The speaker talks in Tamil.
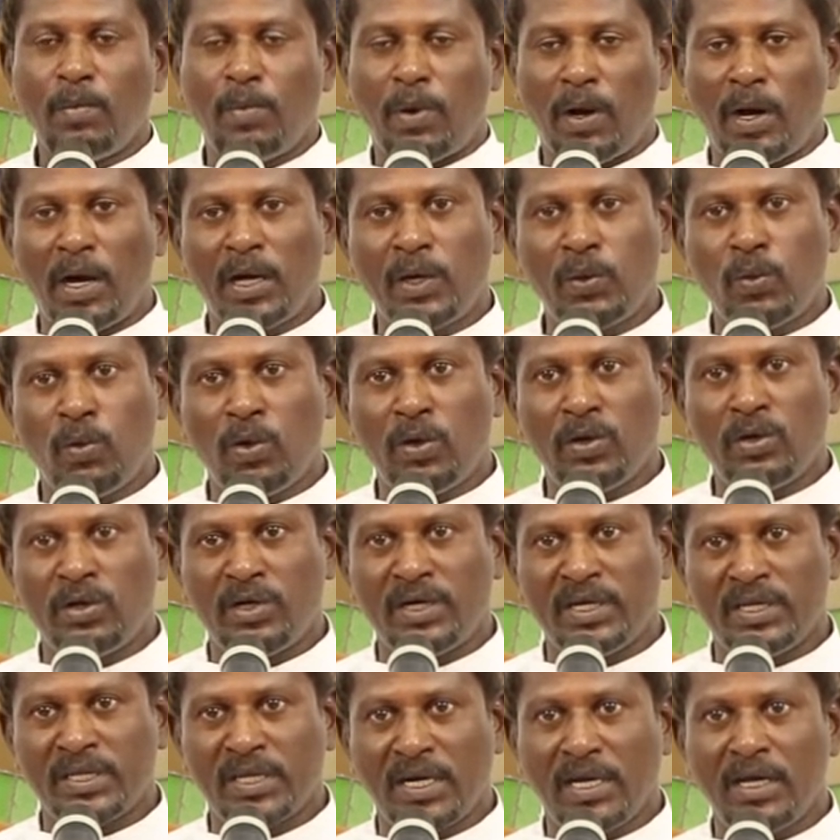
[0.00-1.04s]

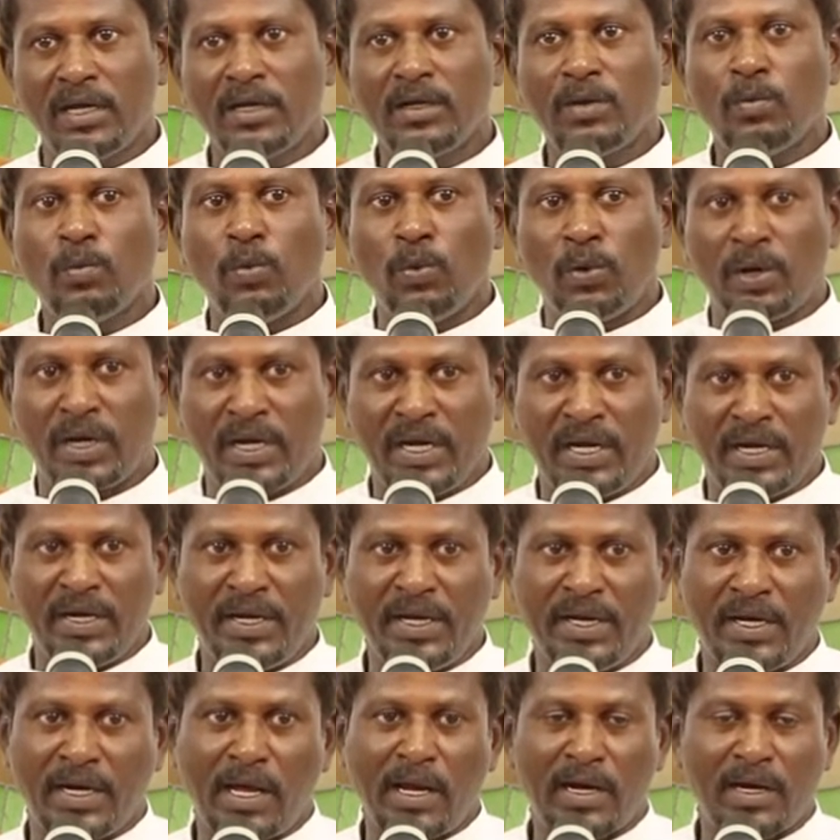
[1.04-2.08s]
பார்வோனிடத்தில்
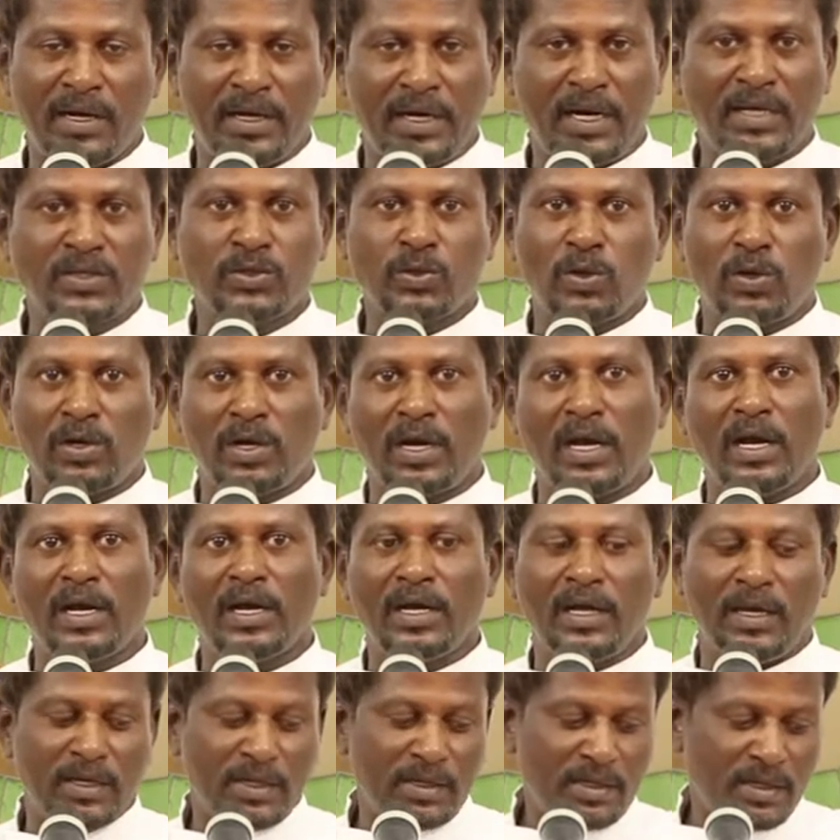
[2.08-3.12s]
முறையிடுகிறார்கள் என்ன சொல்கிறாங்க